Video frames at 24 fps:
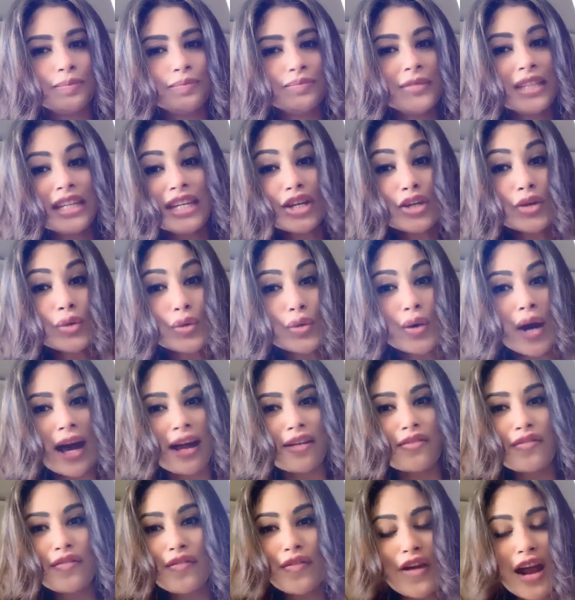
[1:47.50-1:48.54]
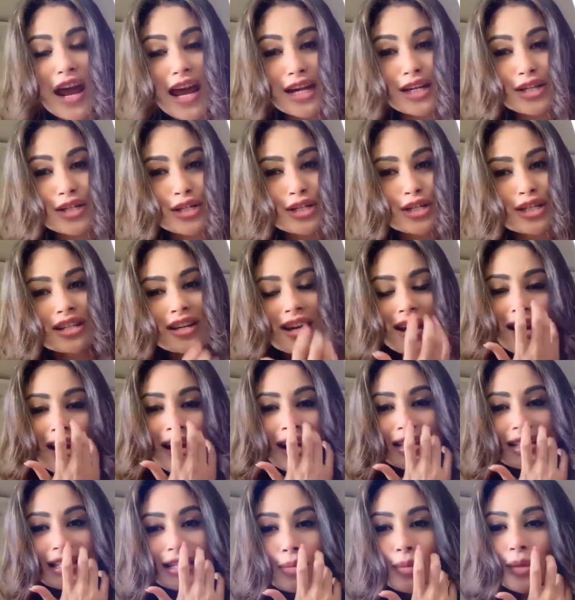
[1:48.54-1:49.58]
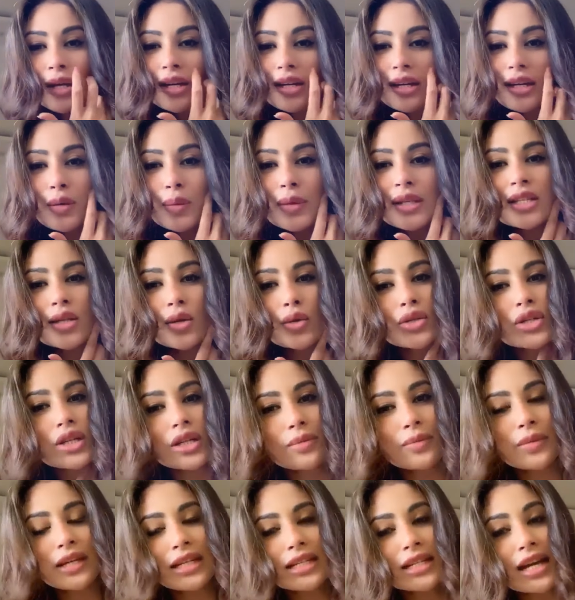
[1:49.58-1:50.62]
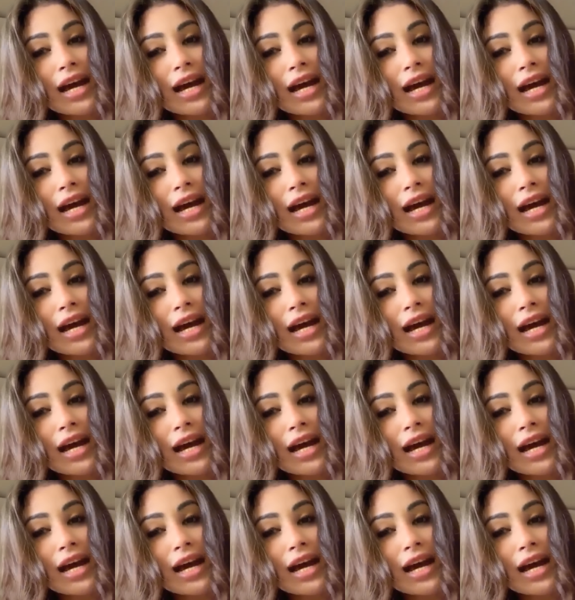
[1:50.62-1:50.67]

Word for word: জন্য সকলে অপেক্ষায় সুতরাং যাহোক জেনে